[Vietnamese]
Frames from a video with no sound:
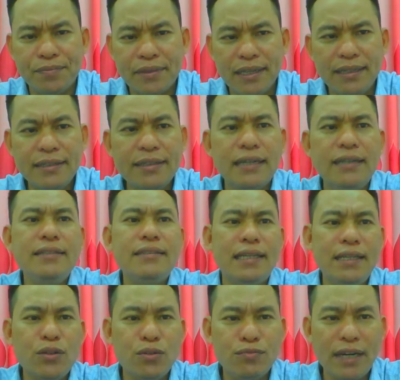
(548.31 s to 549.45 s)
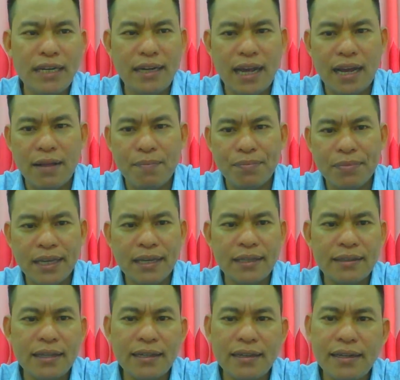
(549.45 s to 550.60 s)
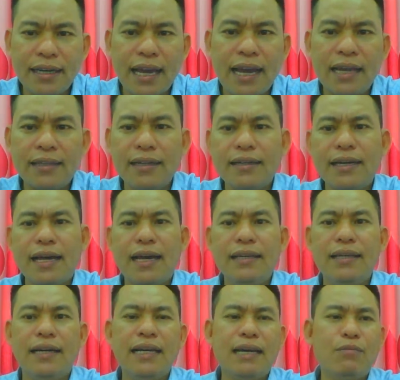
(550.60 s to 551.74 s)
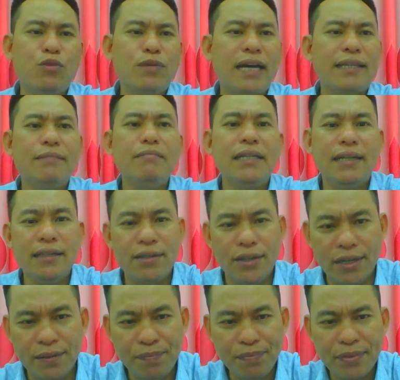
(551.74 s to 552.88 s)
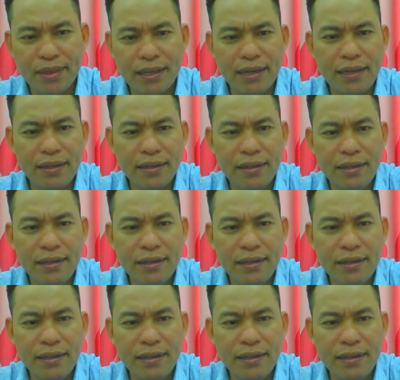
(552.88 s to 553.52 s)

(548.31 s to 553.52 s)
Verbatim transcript: những cử chỉ con ven đó làm thì tất cả tất cả những anh em cũng đã chứng minh hết rồi đấy